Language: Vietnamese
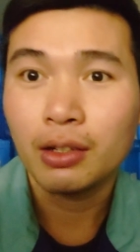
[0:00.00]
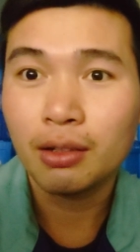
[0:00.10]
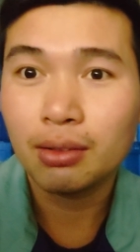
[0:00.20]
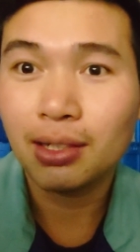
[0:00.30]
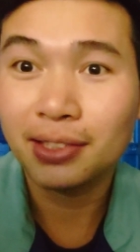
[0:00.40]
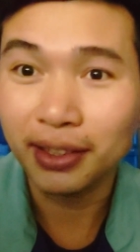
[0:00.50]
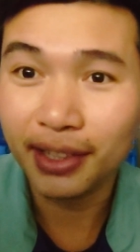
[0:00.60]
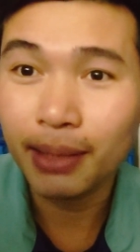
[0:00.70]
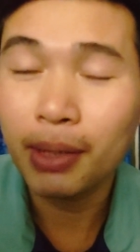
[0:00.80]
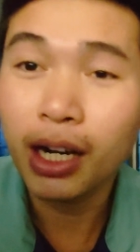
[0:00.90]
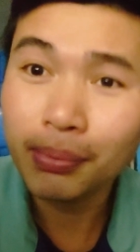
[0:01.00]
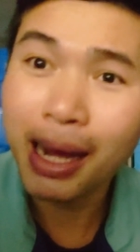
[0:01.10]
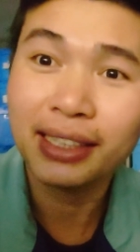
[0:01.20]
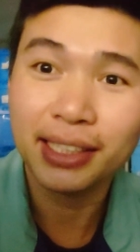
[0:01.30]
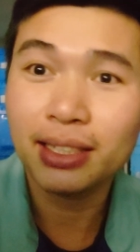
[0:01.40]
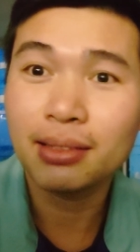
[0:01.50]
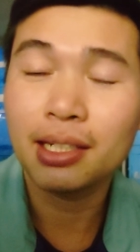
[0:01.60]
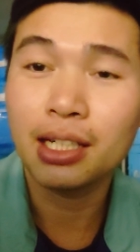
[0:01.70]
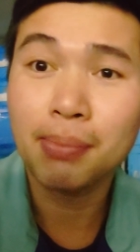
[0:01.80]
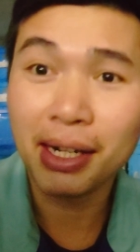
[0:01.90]
đó là tiết kiệm hơn bàn kia
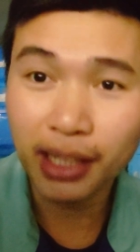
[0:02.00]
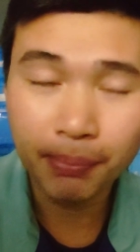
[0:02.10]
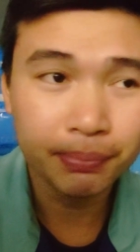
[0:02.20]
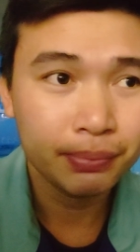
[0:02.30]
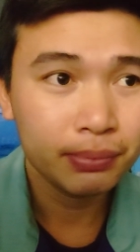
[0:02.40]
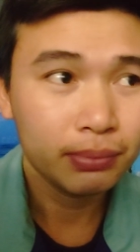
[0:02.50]
hơn 300